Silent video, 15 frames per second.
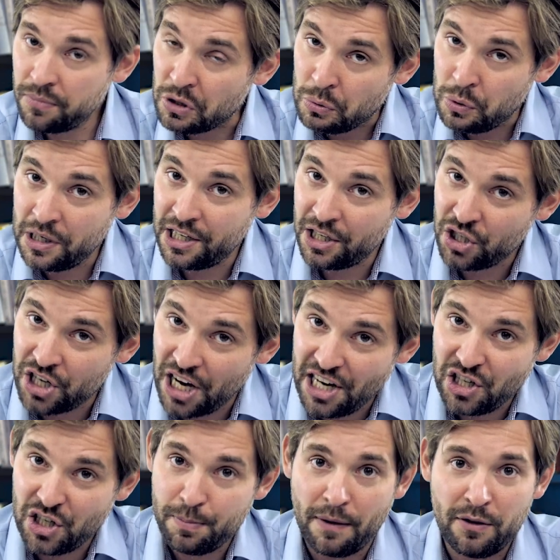z których
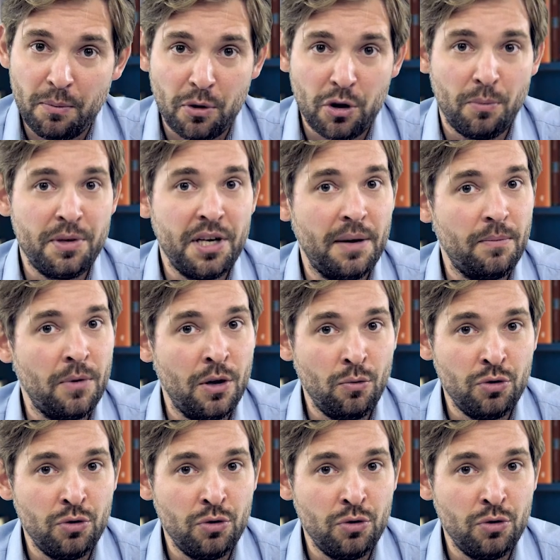część prawdopodobnie e,